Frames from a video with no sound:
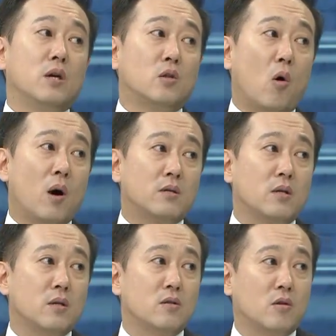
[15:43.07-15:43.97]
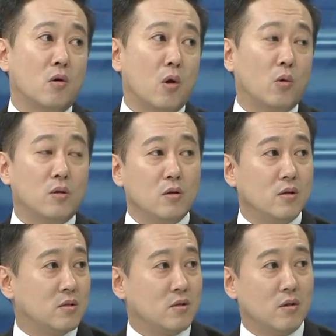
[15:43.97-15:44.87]
더 확산됐을 경우에 어떻게
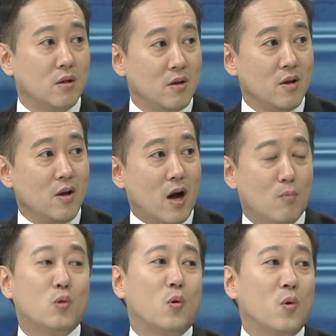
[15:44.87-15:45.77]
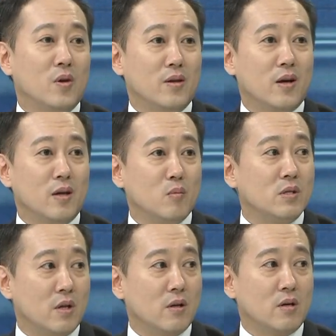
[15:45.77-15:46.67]
될지는 아무도 얘기하기
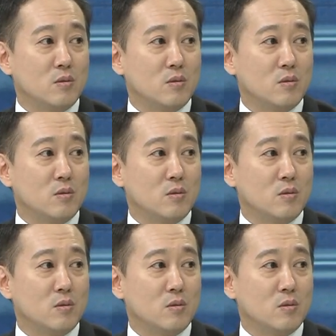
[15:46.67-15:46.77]
힘들지 않을까 싶습니다.